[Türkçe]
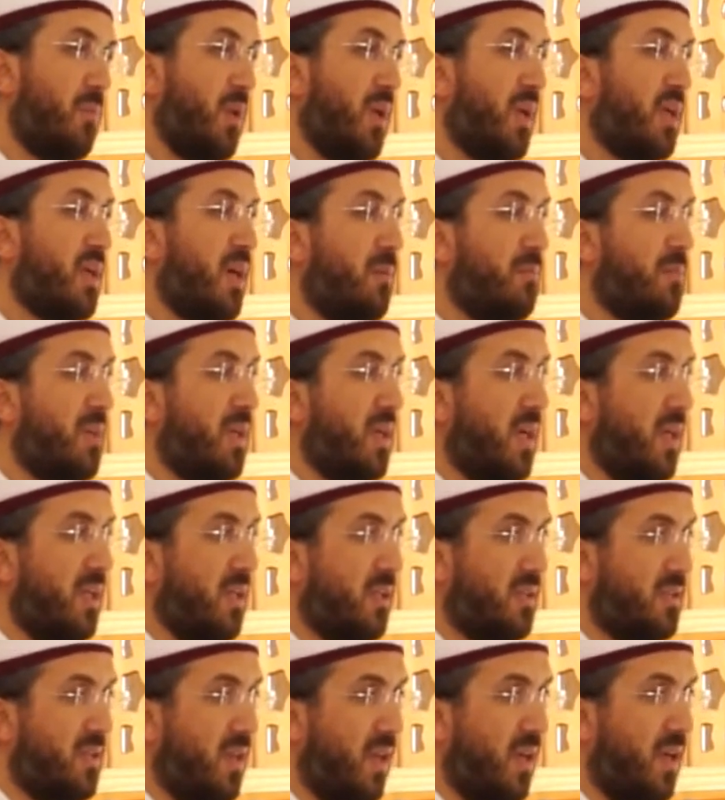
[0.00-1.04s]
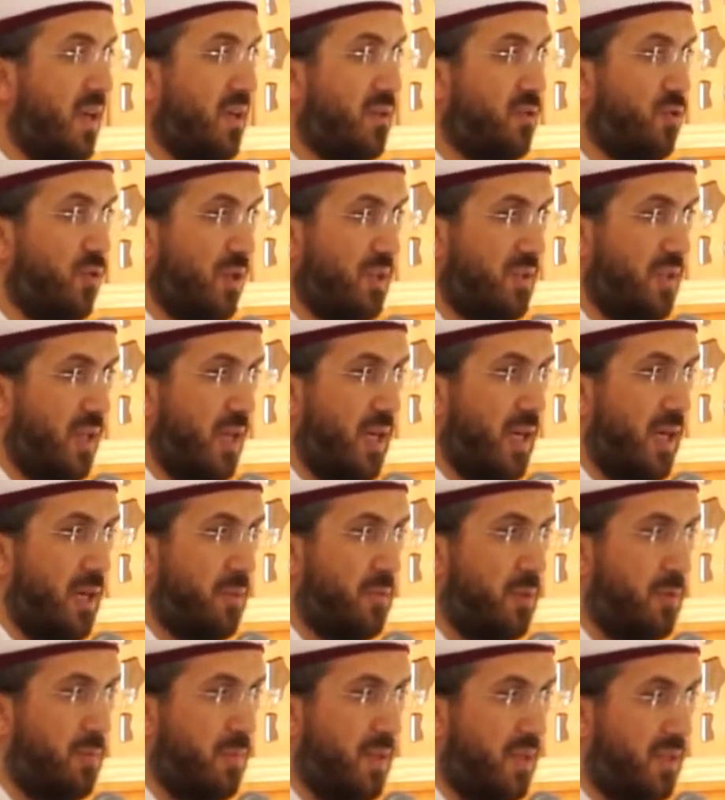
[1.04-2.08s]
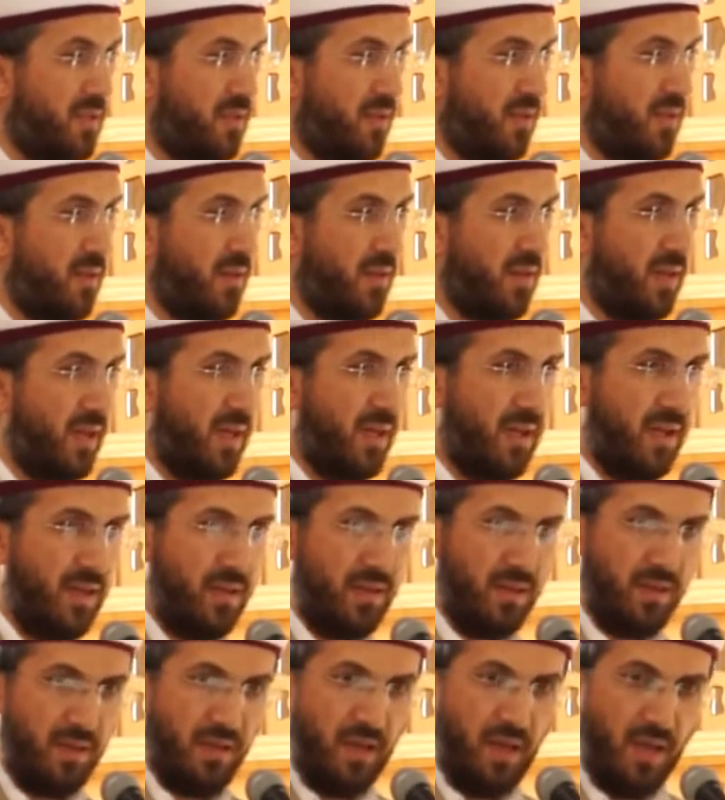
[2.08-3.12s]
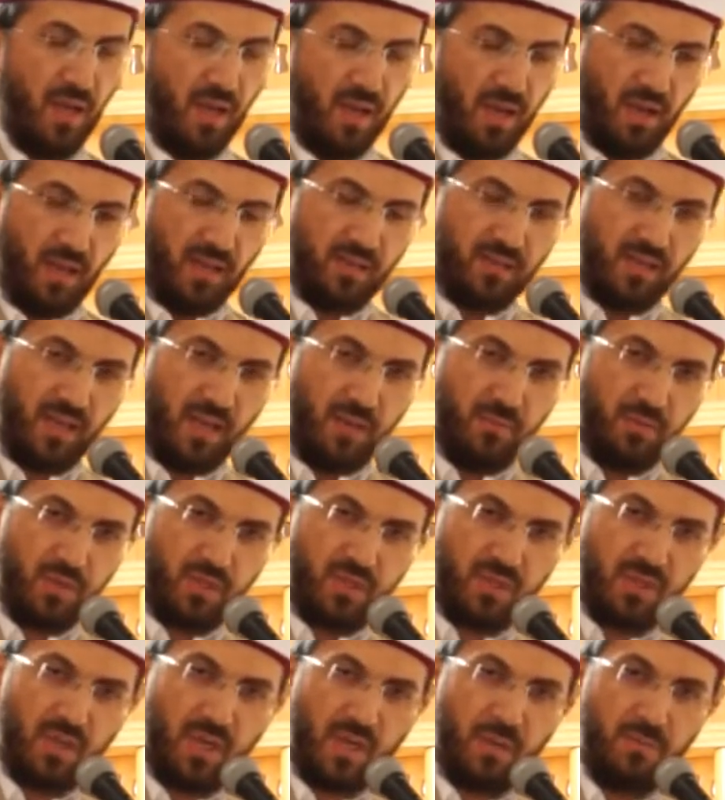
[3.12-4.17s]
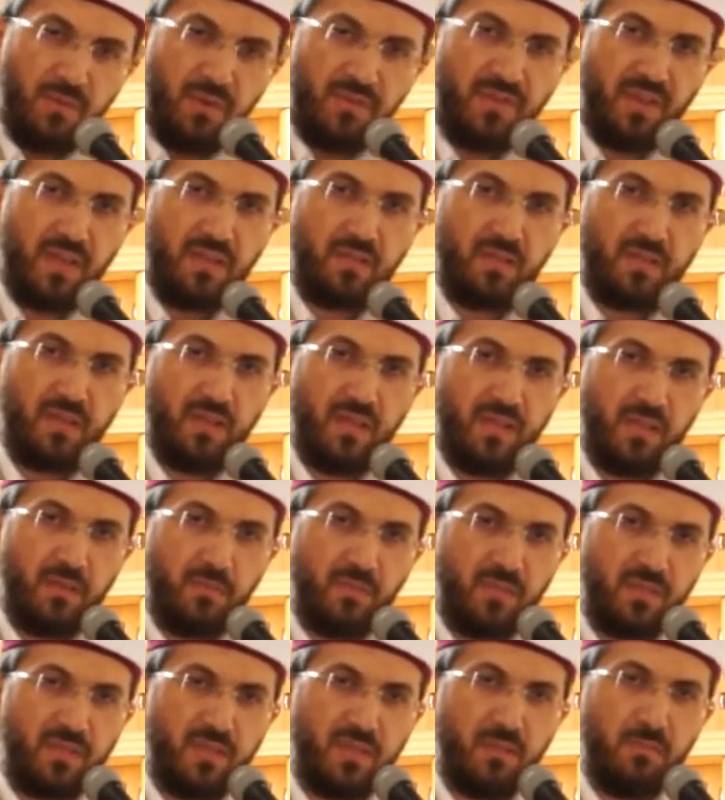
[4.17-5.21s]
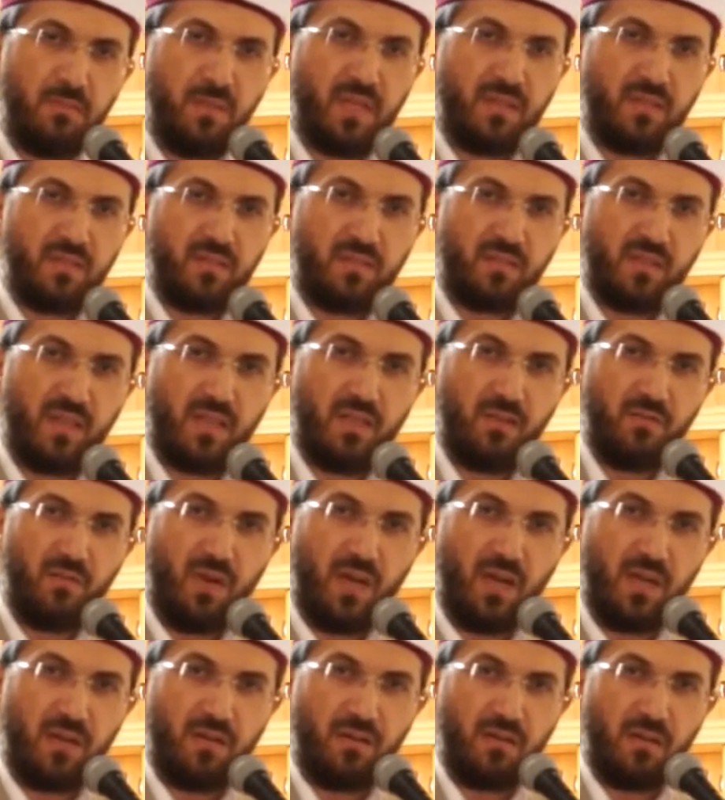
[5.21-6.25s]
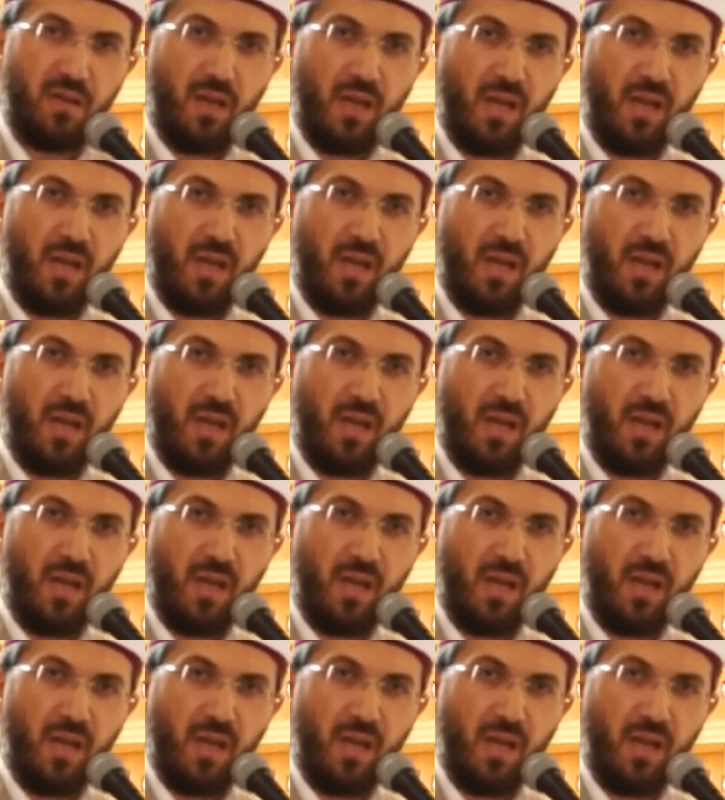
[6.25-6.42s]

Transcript: Peygamber Aleyhisselatu Vesselam'ın mescidinde Ashab-ı Kiram Efendilerimizin meclisleri var.